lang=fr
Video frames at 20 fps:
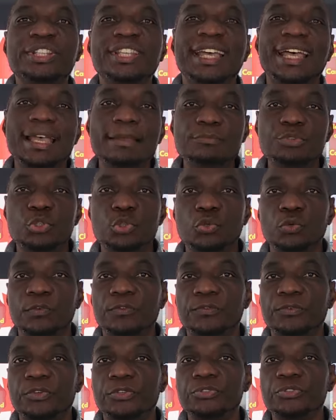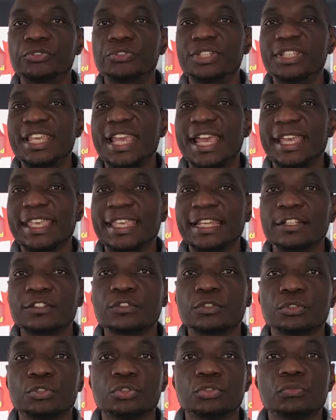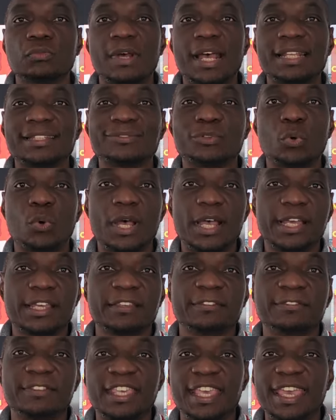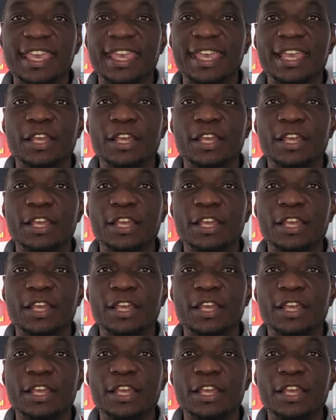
drame survenu il y a quelques jours à Trois-Rivières